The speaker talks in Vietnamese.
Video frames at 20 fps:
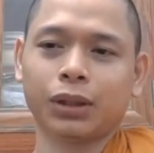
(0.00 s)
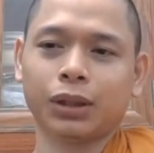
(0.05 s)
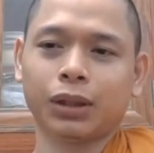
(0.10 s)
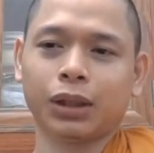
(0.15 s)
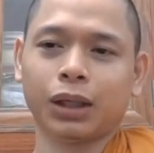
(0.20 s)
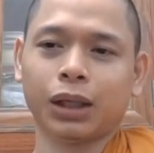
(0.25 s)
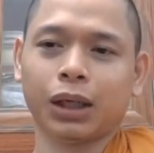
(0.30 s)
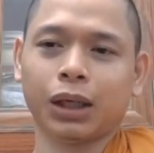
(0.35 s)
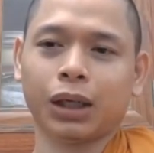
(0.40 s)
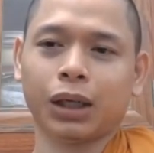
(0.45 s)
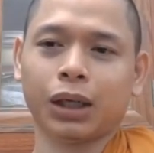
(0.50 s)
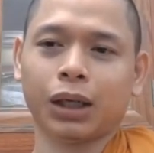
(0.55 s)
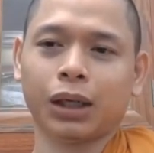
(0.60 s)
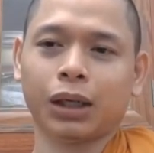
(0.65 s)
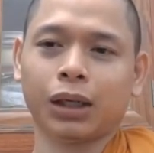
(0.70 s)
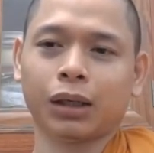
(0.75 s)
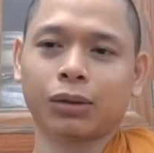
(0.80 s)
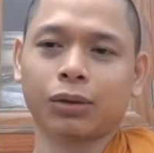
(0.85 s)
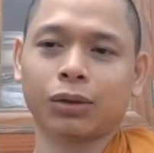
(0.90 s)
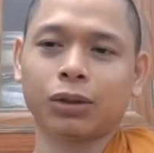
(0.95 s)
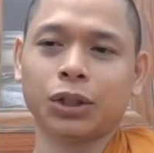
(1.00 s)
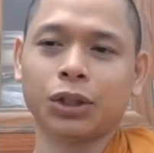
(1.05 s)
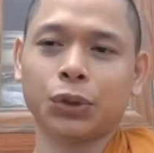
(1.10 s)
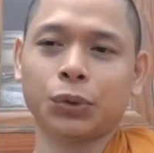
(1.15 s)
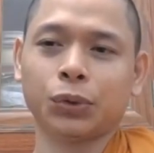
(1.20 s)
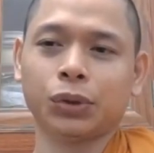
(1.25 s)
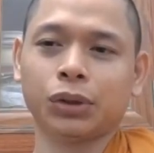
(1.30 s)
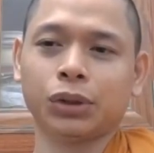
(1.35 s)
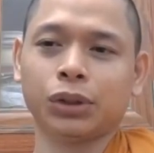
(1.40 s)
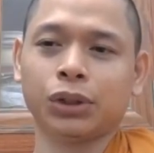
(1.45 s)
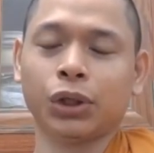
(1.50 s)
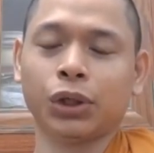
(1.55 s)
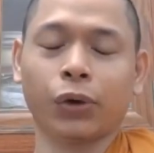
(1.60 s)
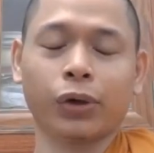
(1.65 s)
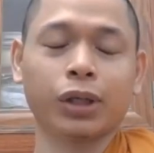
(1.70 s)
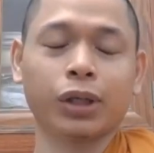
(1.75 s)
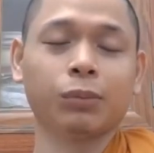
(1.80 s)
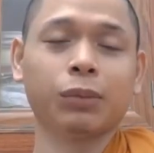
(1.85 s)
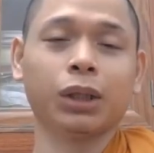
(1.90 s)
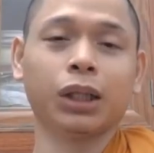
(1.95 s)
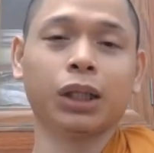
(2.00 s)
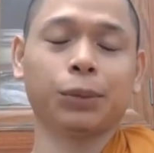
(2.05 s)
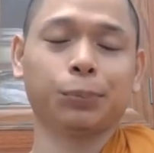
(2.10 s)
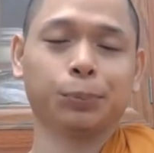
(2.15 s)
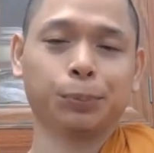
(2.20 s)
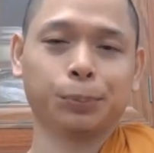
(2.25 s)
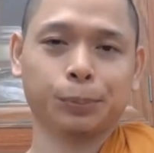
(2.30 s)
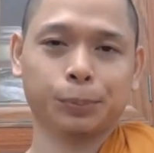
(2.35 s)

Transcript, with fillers: là có nhiều người giỏi hơn mình lắm